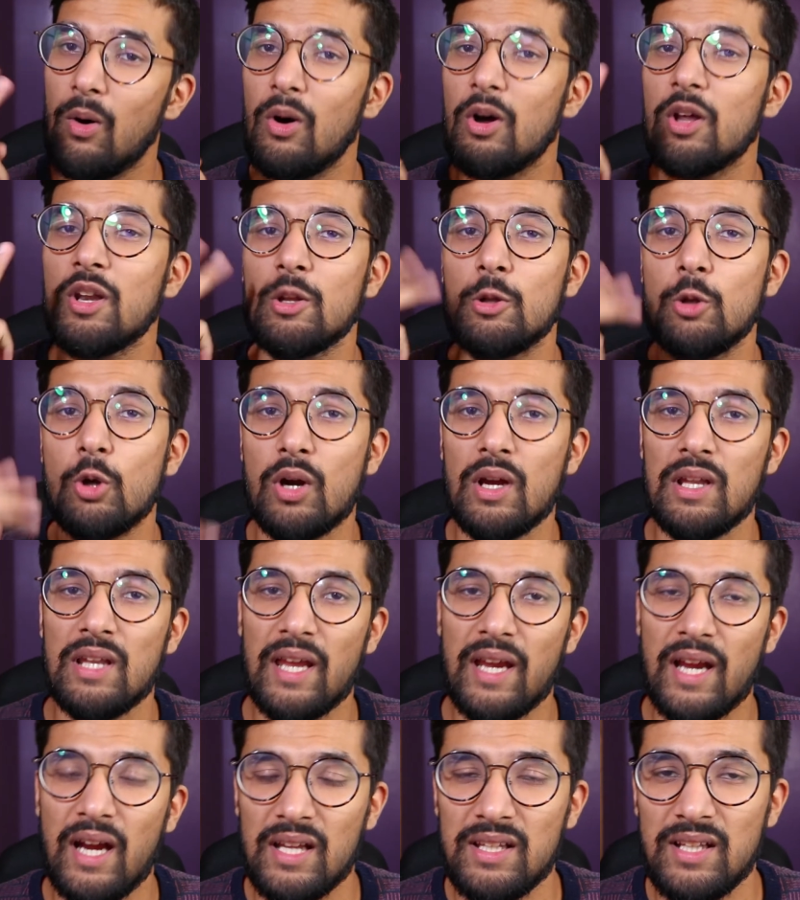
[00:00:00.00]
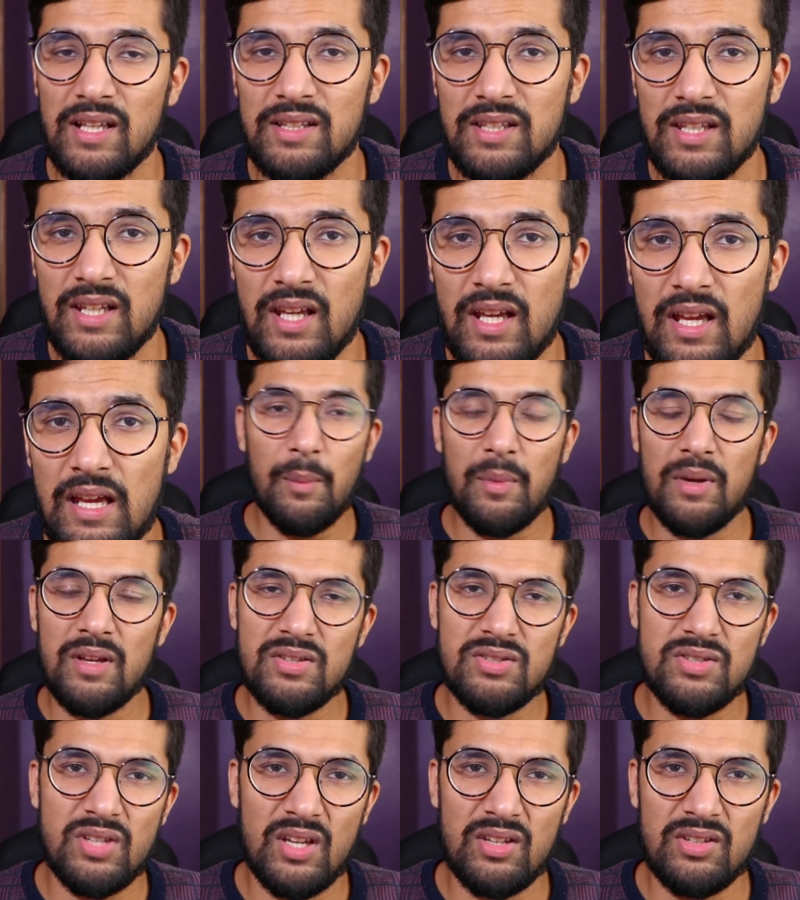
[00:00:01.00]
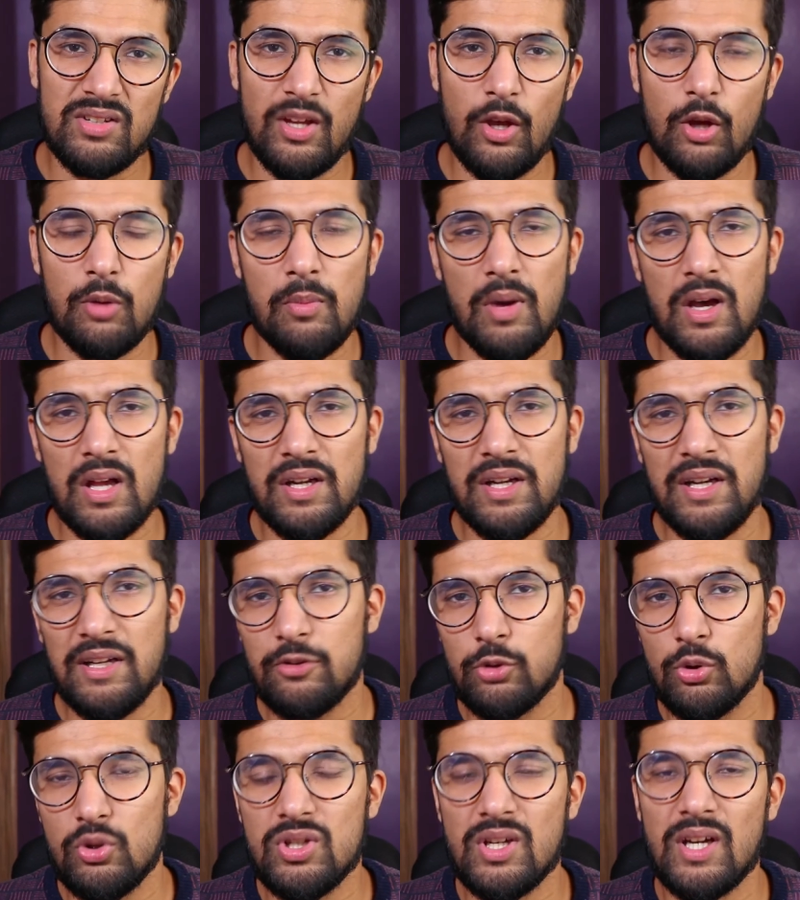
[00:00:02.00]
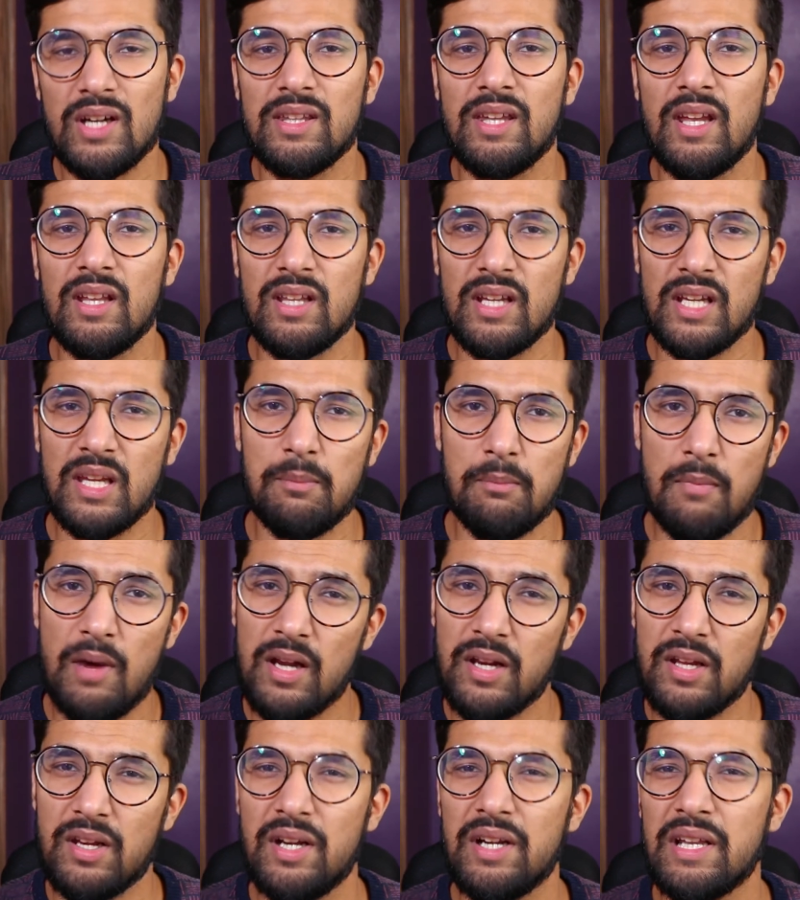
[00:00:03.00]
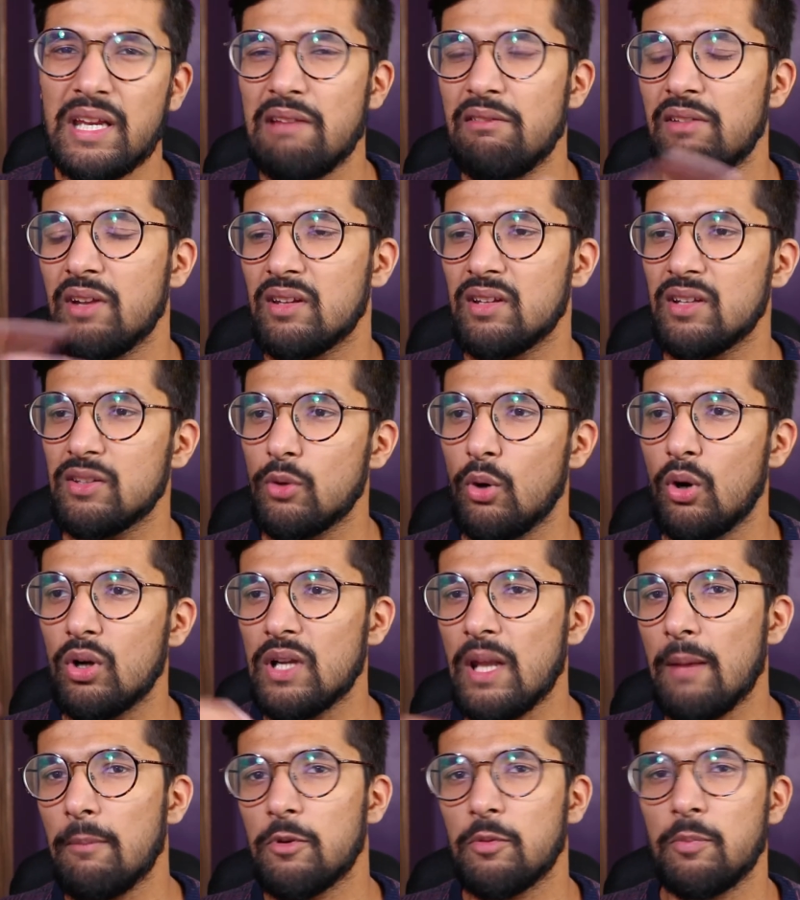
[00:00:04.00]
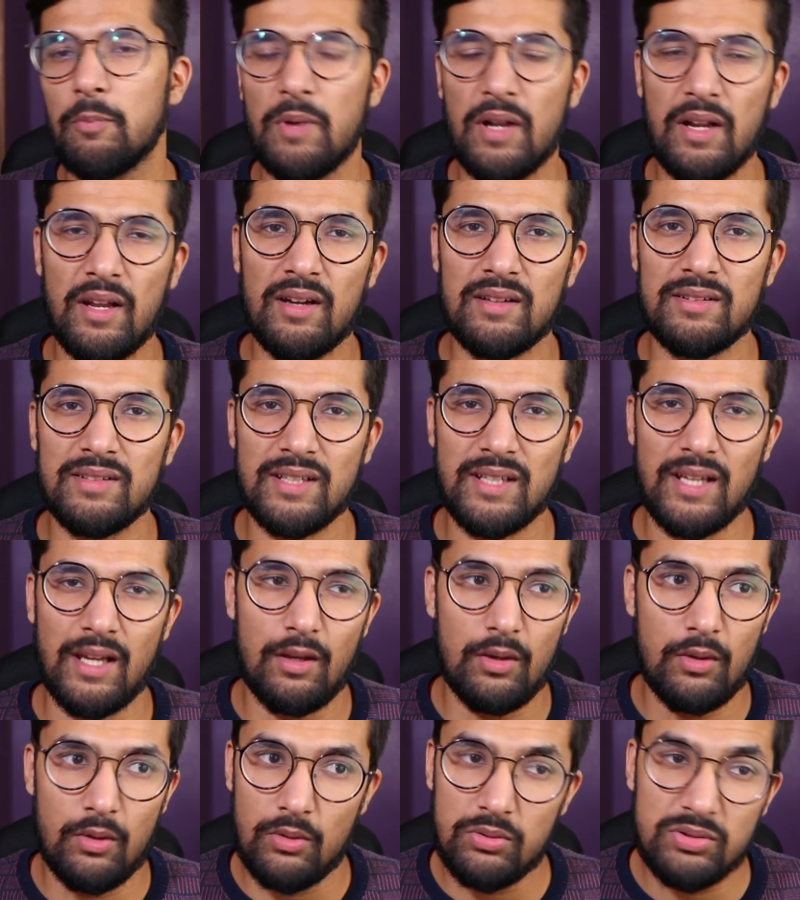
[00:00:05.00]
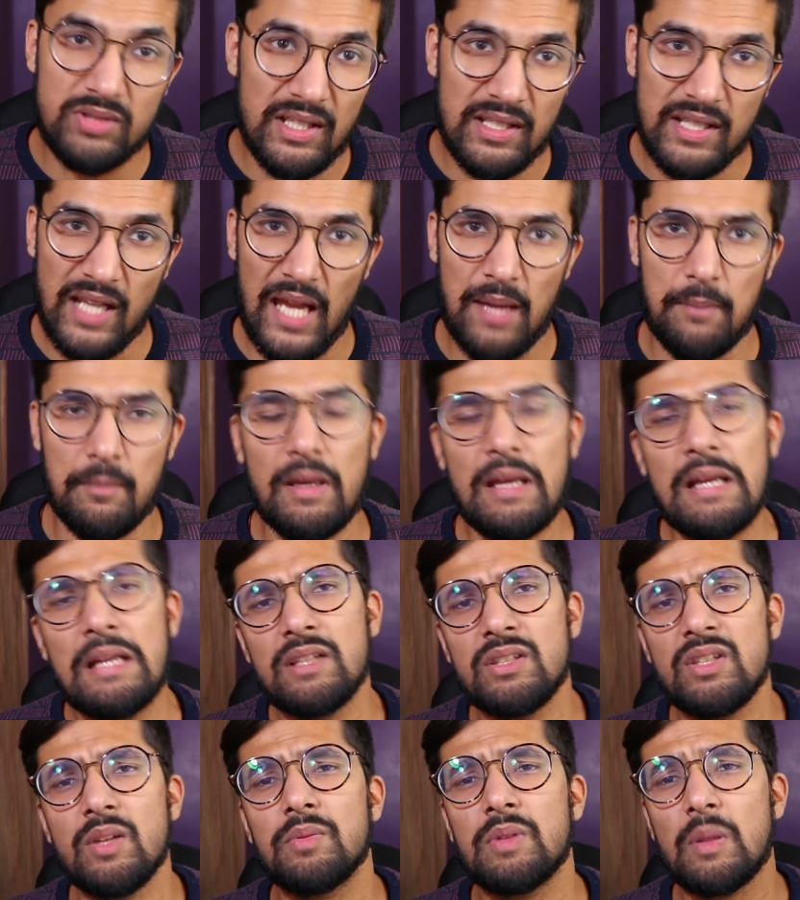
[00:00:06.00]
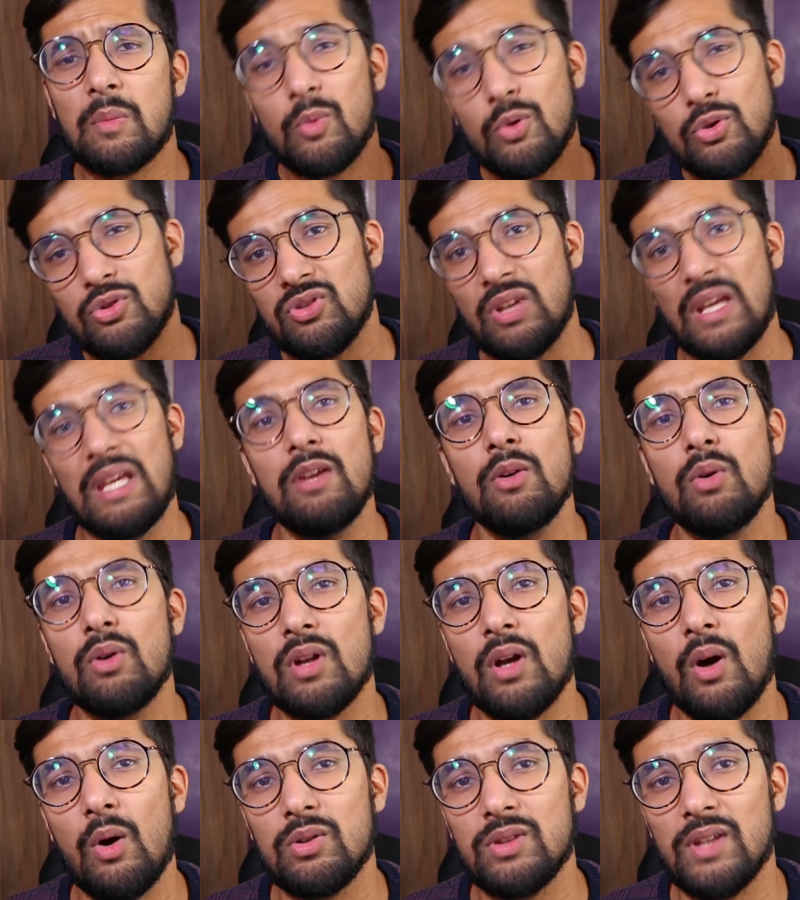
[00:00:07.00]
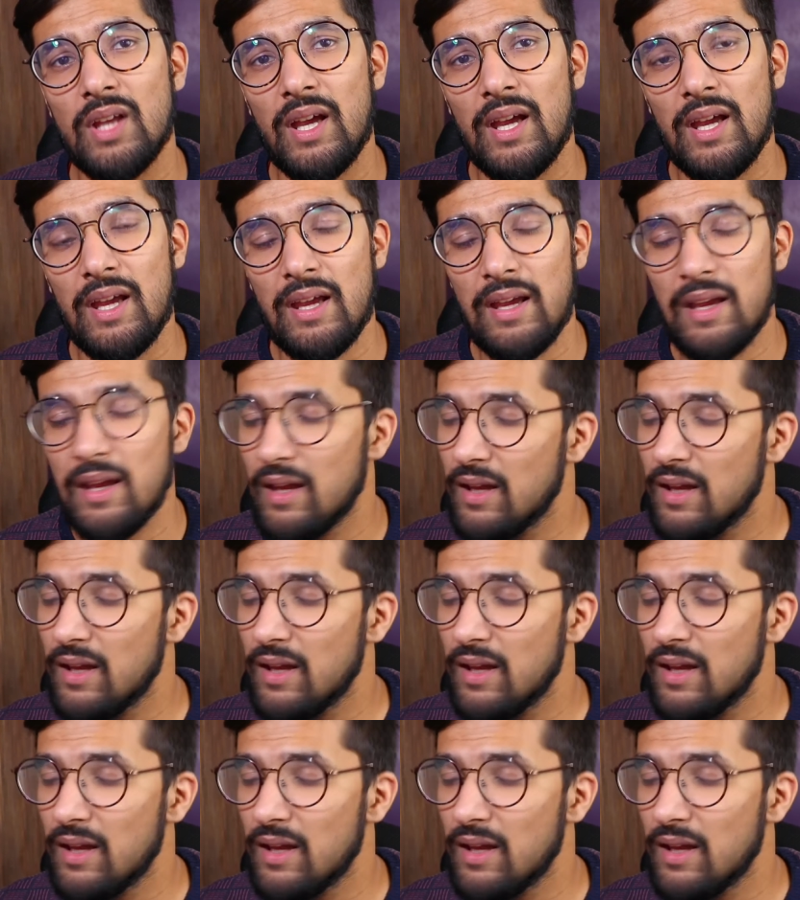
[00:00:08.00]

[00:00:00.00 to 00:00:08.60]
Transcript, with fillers: और लुक अलाइक आ जाती है हमें स्टेसी और मार्गरेट स्विच करती है ताकि मार्गरेट केविन के साथ और टाइम स्पेंड कर सके उसी टाइम जब सब कुछ सही हो रहा होता है